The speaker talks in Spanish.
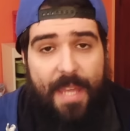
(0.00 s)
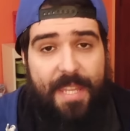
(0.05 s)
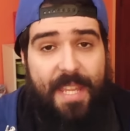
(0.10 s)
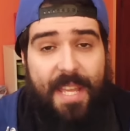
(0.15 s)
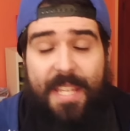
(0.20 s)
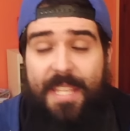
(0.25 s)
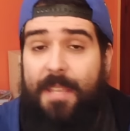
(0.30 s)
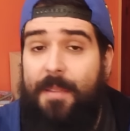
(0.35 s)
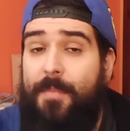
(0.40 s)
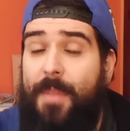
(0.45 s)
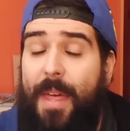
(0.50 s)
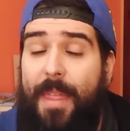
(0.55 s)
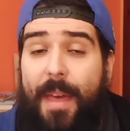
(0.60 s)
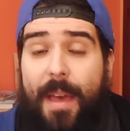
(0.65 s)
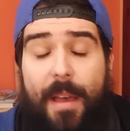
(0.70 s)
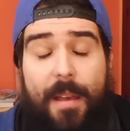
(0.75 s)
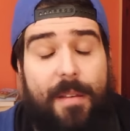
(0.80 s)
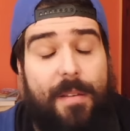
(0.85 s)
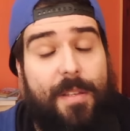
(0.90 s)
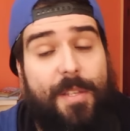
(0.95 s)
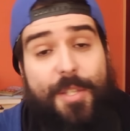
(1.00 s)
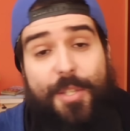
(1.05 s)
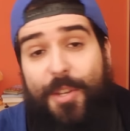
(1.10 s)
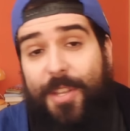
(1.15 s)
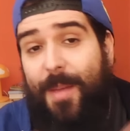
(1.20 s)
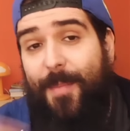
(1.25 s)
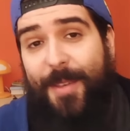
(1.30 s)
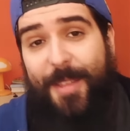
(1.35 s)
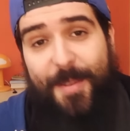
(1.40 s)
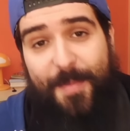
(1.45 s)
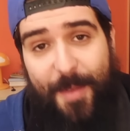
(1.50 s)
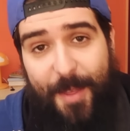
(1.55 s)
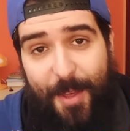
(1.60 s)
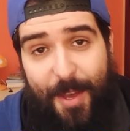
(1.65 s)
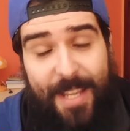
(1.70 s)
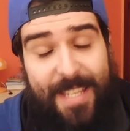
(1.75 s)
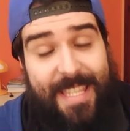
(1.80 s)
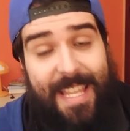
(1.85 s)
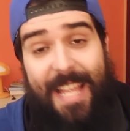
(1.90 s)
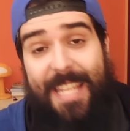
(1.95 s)
Así que sin nada, yo ya me despido
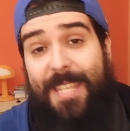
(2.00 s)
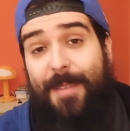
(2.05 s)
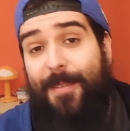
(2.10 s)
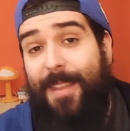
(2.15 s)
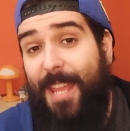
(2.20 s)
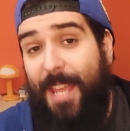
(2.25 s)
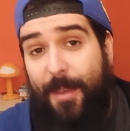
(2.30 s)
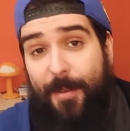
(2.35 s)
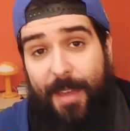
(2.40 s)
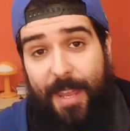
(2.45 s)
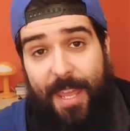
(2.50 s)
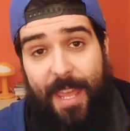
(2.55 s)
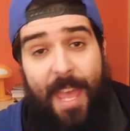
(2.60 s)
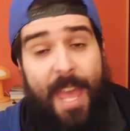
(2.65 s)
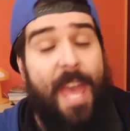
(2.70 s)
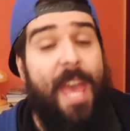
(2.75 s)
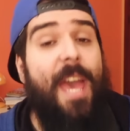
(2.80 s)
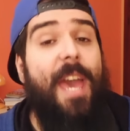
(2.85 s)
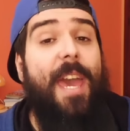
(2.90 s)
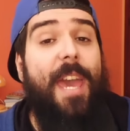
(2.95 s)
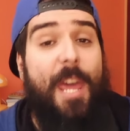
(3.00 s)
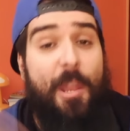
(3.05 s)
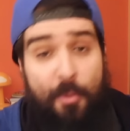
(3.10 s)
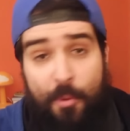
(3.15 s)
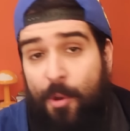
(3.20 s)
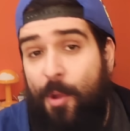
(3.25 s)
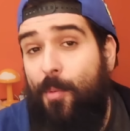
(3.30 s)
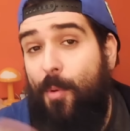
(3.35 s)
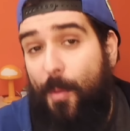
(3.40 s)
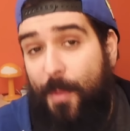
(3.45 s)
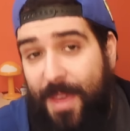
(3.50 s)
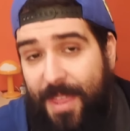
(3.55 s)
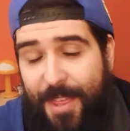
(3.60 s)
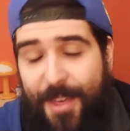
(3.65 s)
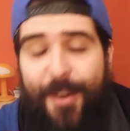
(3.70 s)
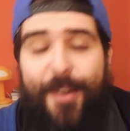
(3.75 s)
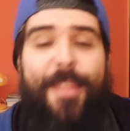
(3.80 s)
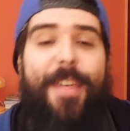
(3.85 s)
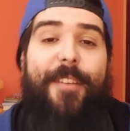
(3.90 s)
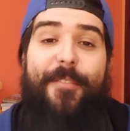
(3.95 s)
hasta la semana que viene en un nuevo
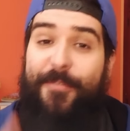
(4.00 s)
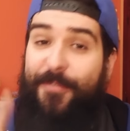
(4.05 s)
vídeo de